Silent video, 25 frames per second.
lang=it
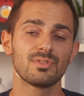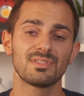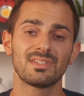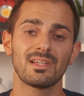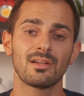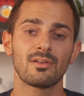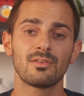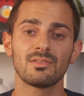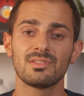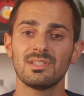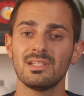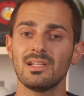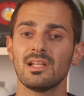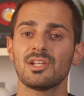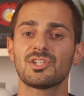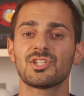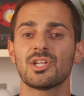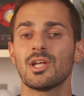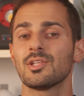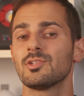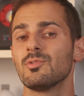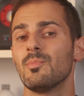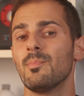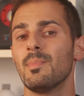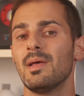se è così
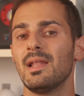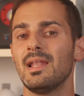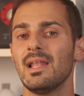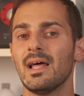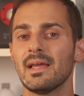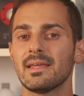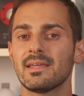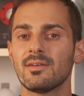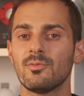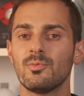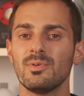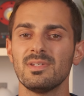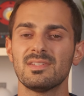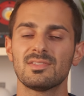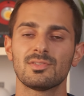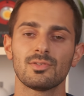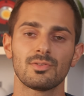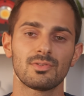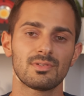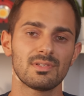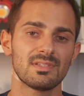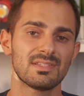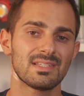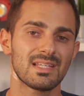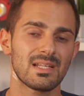lasciate un bel like qui
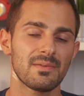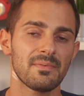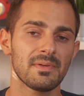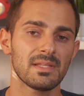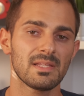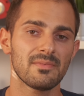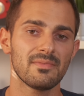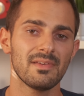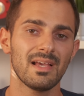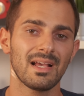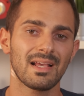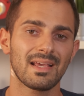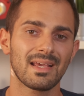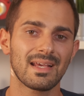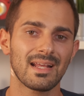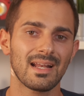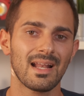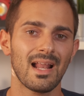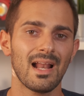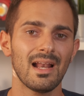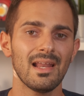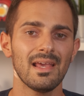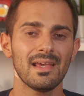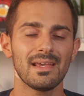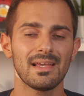sotto, iscrivetevi al
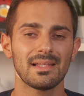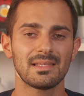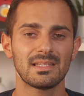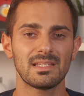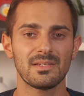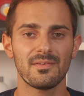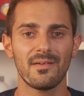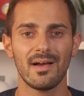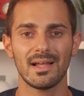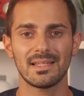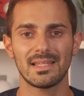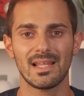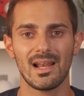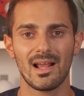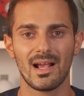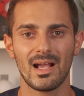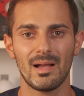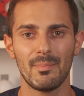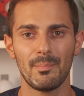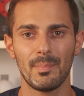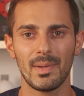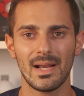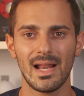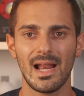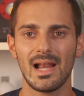canale e attivate la
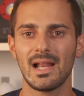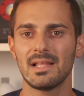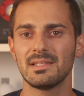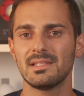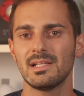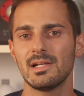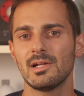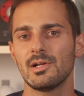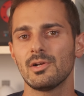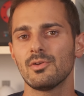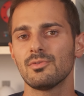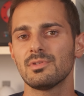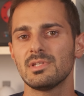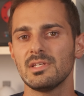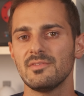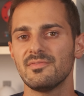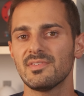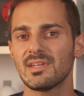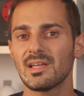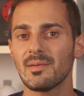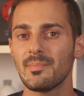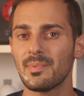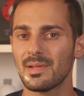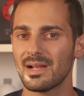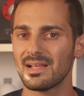campanella delle
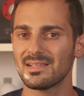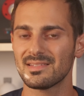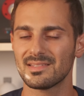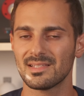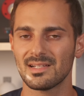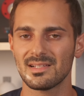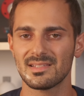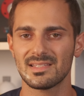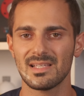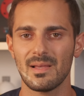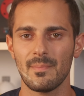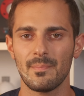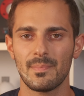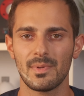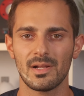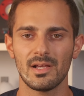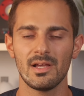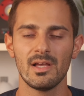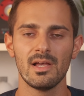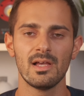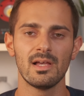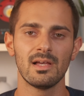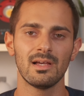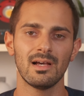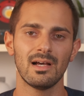notifiche per essere sempre
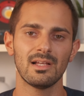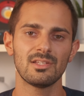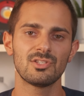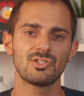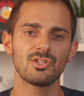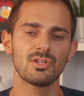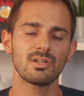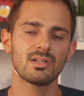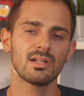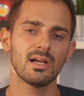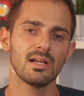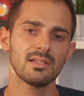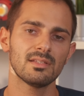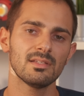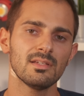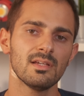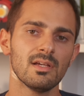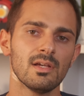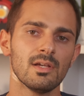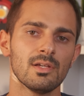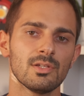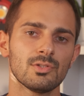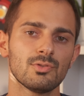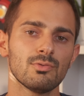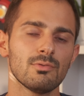aggiornati
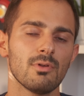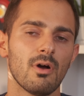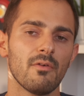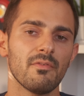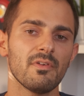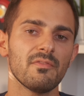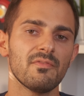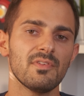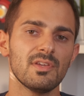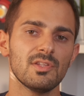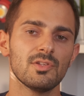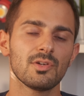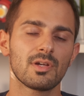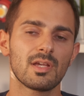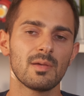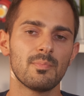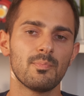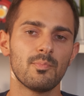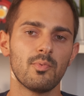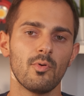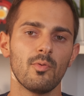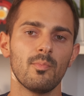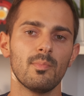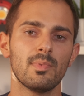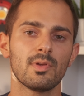sui nuovi video che
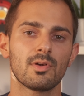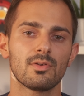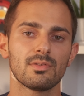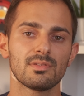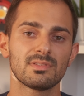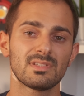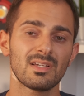pubblico.